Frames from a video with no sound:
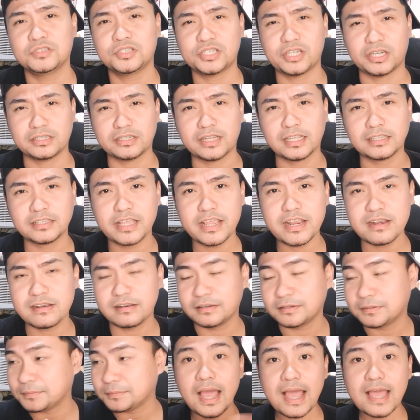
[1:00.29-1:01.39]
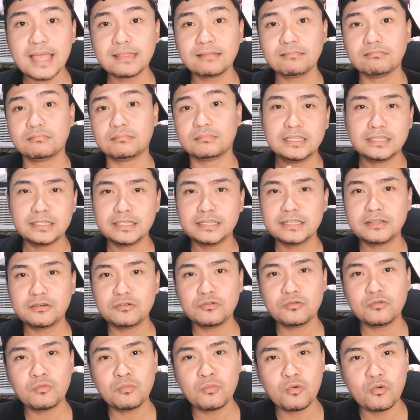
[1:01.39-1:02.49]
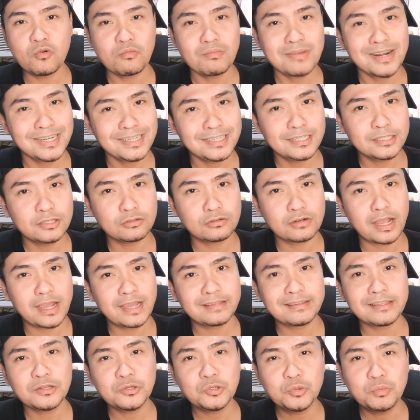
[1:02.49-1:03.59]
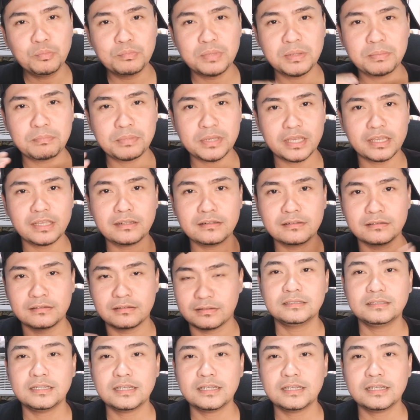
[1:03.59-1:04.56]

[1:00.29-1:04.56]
Check natin! At hindi daw umuubra dito kahit anong VPN